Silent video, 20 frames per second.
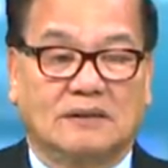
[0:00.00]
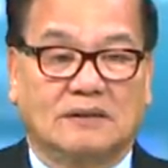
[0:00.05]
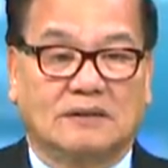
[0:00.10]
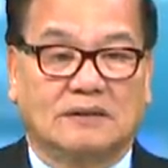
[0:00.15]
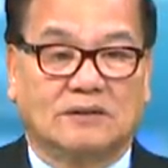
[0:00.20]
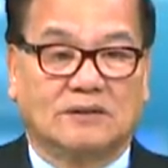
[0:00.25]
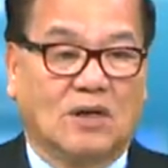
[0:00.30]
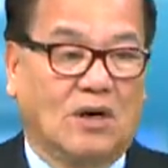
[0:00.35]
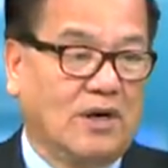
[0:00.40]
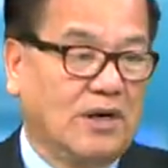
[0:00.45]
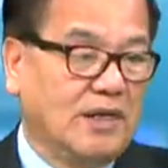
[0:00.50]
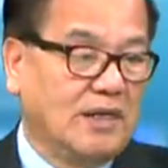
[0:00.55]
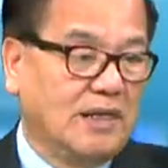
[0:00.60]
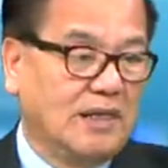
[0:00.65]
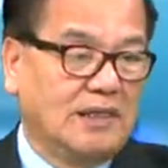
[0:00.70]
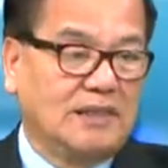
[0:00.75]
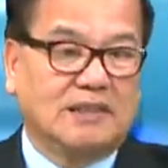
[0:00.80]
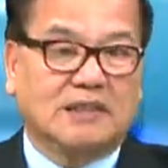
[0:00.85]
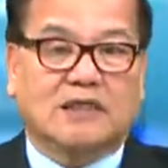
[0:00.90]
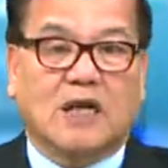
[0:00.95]

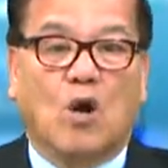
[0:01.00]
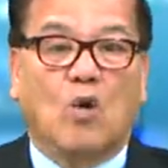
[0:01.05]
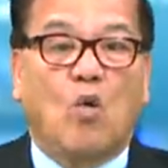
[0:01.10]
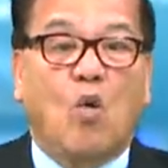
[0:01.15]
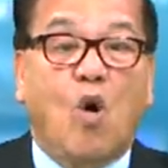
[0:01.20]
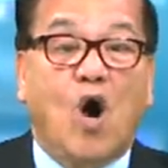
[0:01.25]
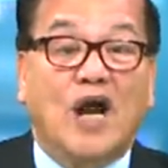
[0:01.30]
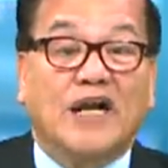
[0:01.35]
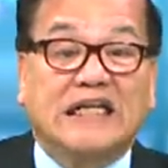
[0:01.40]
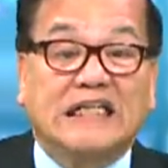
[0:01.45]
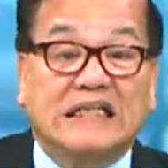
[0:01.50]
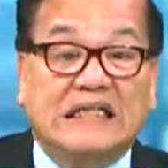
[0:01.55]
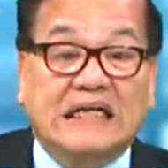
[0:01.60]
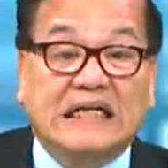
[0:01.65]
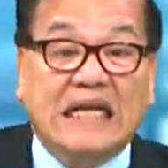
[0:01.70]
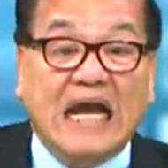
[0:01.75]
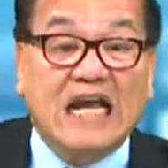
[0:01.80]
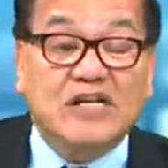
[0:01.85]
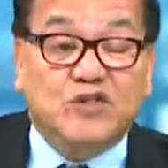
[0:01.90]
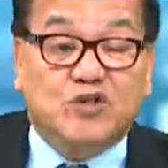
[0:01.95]
Rồi những thằng Juan
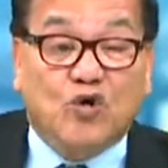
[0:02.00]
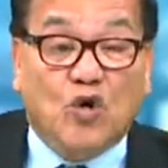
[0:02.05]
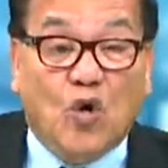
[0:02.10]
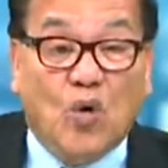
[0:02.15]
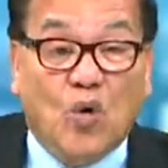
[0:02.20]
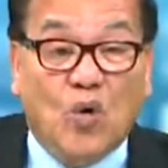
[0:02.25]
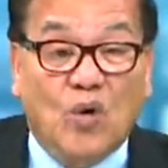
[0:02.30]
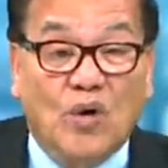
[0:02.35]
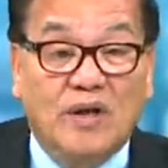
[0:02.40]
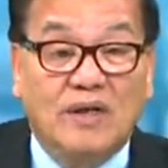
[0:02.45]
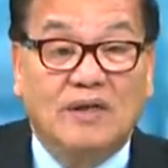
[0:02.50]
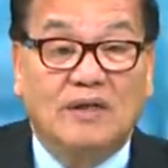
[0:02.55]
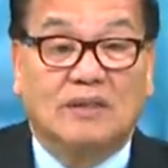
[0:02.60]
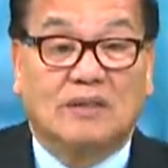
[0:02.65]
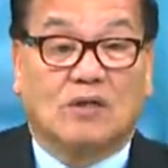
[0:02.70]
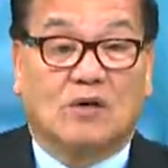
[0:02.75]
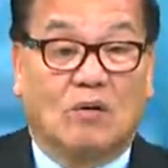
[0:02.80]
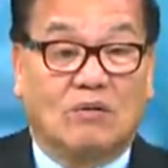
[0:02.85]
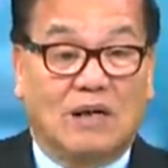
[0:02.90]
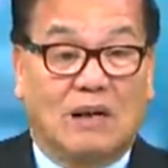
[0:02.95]
Castro
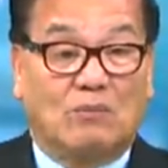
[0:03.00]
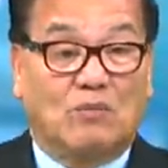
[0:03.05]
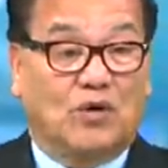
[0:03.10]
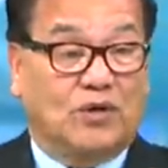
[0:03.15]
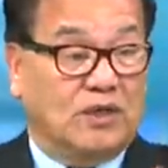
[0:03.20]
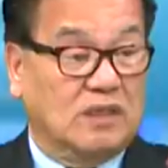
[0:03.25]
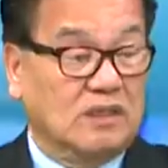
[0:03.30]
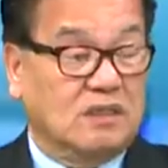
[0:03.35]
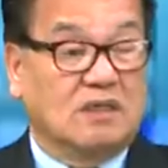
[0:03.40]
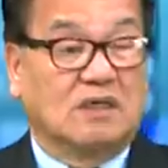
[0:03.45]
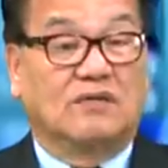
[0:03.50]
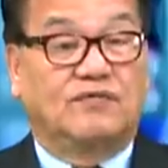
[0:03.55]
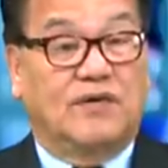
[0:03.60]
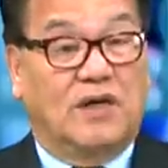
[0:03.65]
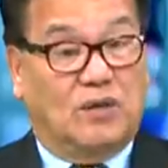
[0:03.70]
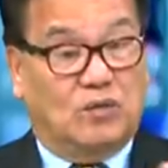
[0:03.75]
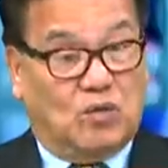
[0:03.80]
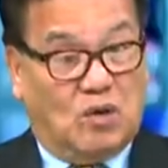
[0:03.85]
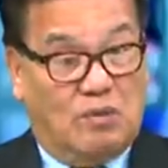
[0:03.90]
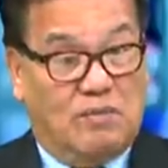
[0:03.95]
cũng là một ứng cử
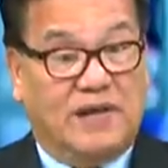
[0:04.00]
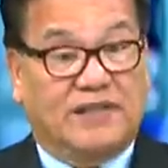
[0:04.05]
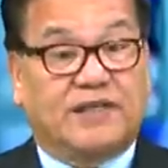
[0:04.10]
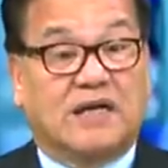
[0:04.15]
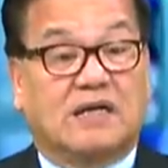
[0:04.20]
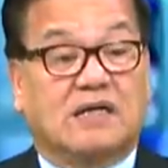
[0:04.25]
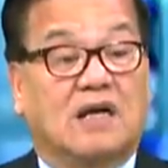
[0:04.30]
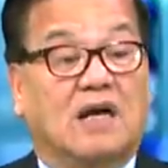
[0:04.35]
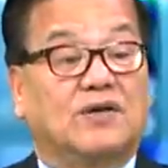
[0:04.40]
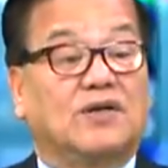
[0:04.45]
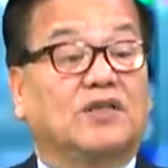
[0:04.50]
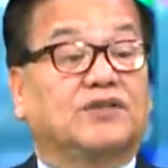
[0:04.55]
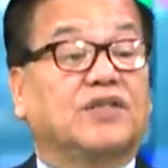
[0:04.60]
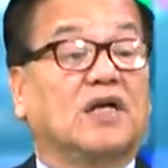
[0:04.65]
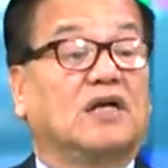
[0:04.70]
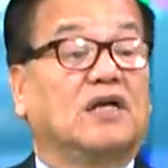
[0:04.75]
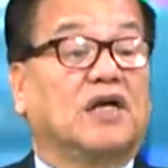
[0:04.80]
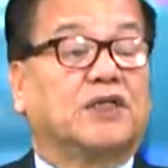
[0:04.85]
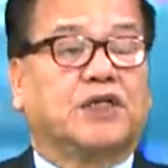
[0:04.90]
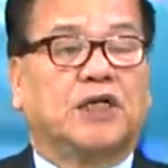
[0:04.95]
viên của Mỹ cơ nó
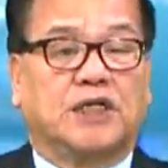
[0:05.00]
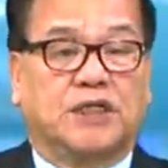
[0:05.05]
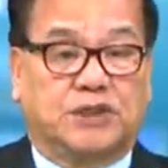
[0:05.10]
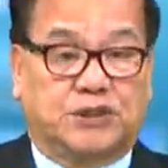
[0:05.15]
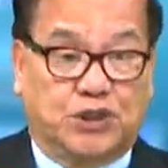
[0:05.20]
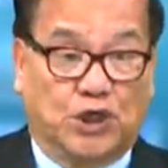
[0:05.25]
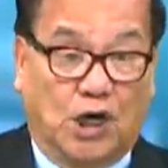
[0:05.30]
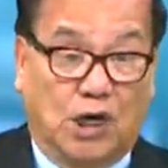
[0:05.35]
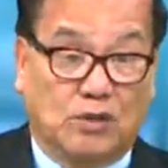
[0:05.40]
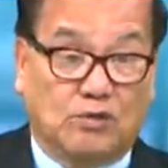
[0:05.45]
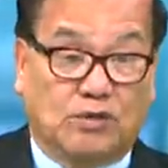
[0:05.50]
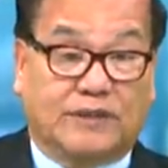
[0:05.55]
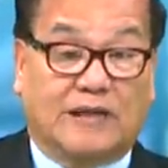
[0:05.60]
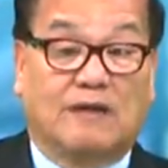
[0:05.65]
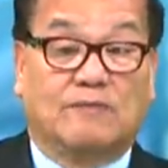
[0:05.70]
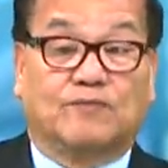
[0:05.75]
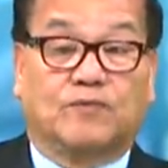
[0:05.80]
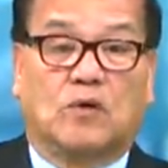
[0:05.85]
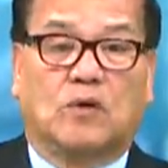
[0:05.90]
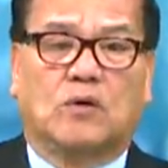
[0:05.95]
từng là thị trưởng của thành
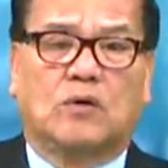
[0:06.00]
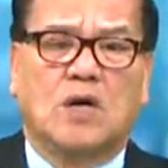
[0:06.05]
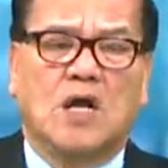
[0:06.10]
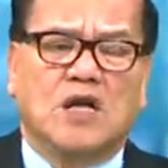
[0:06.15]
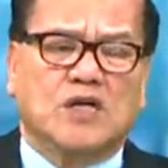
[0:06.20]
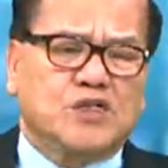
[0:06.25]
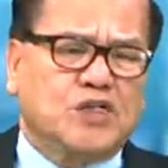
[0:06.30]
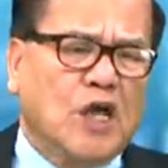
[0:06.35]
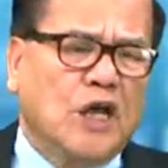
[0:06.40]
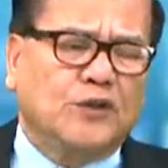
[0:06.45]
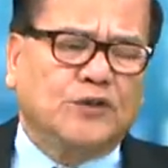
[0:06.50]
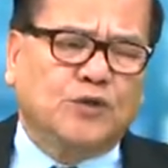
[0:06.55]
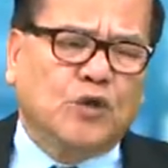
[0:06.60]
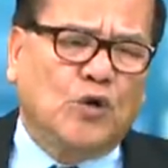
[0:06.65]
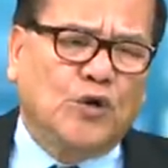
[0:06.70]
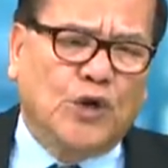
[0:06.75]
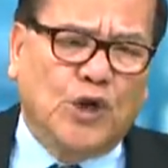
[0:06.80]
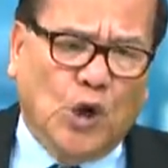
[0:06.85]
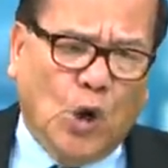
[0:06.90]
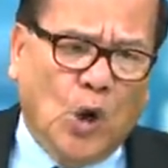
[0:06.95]
phố San
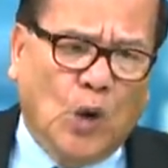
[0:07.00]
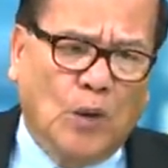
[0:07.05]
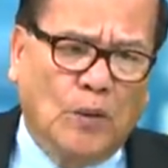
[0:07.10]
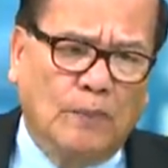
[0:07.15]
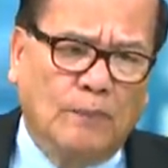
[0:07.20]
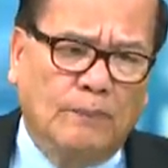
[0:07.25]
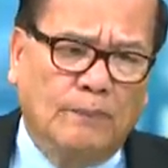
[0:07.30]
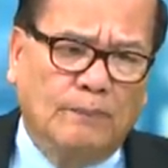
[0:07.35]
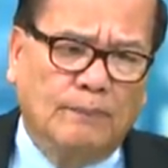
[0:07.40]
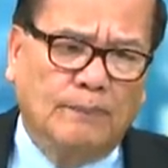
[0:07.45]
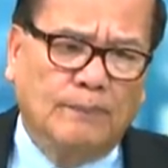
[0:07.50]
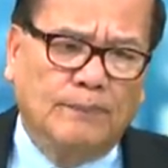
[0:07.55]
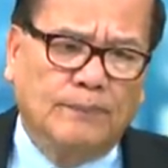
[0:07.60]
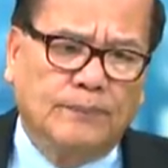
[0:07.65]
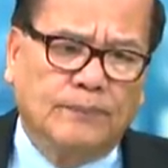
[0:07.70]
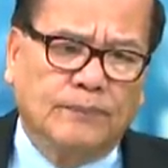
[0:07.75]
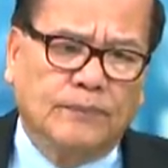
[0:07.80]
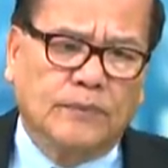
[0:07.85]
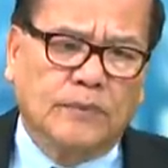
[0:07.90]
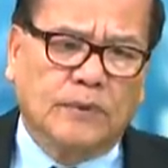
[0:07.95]
Antonio.
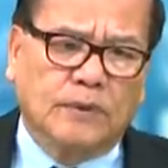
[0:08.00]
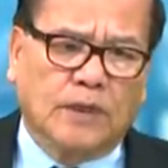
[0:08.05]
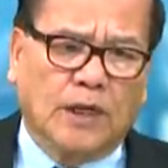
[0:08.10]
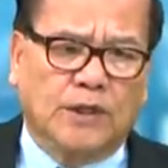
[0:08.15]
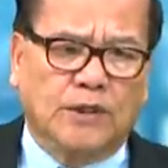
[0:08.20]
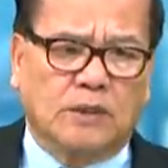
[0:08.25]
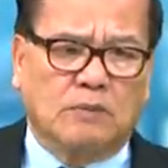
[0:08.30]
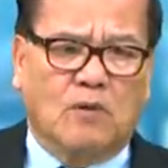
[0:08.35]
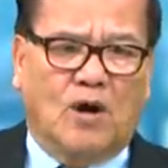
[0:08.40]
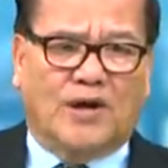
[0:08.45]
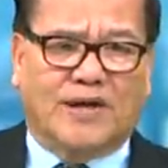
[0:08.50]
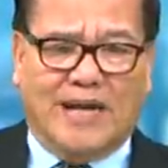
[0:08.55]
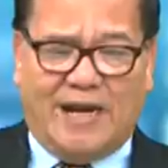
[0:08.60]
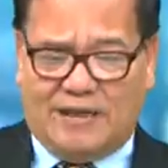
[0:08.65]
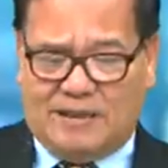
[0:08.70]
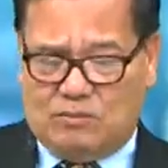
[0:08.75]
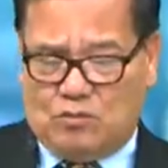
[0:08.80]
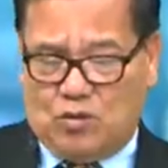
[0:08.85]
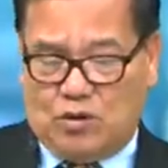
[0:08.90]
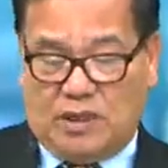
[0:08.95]
Thì những bọn này nó
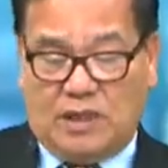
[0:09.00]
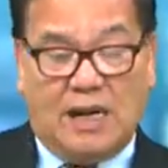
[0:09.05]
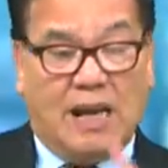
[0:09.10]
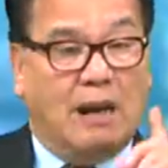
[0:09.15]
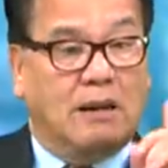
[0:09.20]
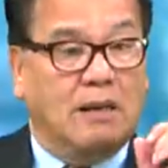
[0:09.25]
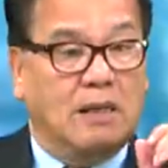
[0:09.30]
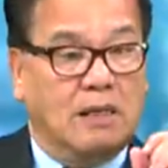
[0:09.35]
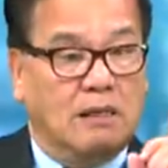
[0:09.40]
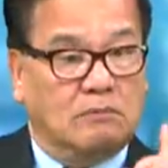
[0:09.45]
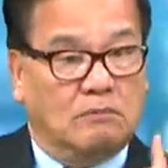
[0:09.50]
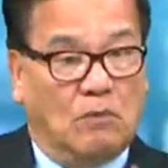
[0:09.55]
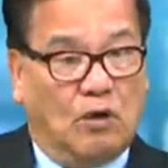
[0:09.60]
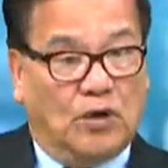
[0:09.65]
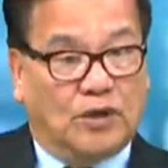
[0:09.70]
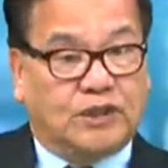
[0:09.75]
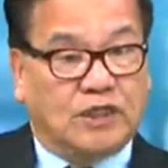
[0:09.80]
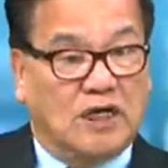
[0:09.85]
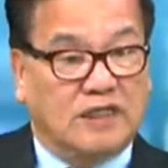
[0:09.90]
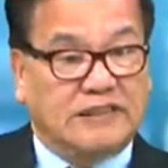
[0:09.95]
muốn là bồi
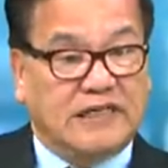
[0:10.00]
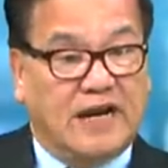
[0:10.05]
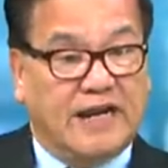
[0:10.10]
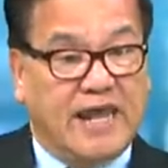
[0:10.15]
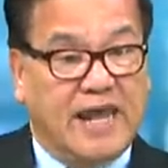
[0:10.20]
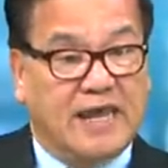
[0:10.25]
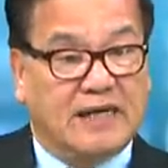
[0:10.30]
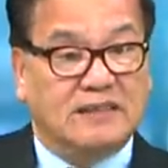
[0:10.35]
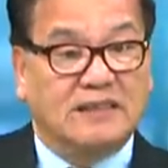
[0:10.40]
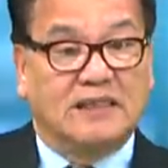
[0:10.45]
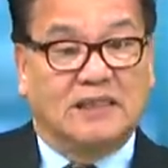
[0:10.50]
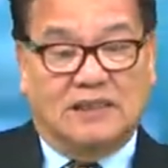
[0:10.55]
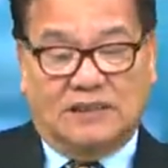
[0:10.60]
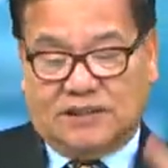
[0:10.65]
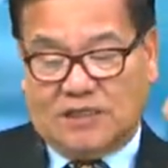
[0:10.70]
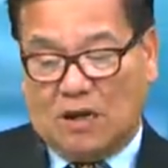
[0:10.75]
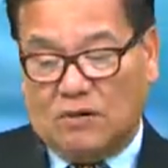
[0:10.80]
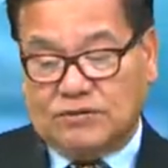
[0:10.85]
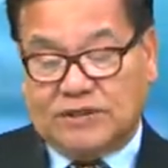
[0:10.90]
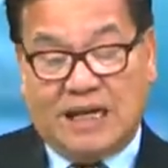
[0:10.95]
thường da đen,
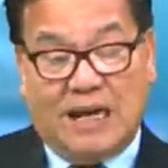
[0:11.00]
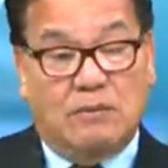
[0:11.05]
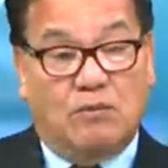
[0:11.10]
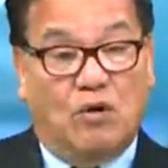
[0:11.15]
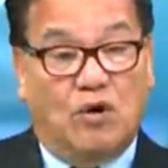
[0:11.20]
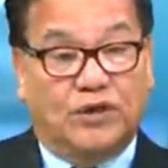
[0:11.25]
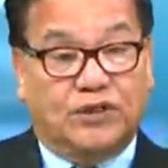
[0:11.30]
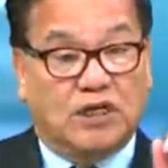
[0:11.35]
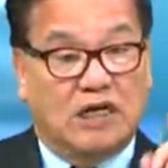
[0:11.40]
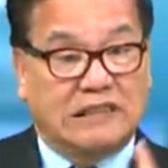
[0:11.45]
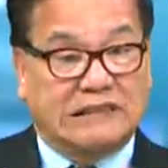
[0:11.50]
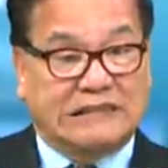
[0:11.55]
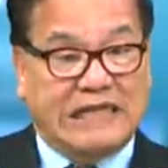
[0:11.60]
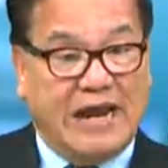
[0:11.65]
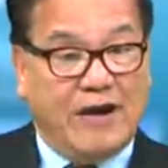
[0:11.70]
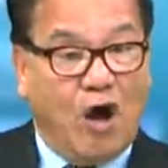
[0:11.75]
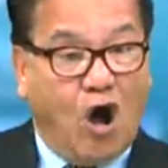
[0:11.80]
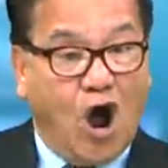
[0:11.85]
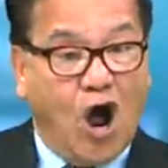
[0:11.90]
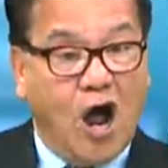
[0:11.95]
xong sẽ bồi thường da
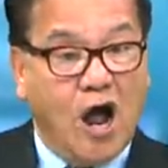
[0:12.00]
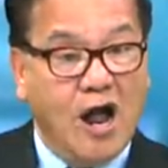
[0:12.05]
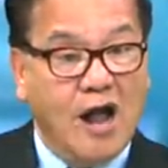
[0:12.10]
đỏ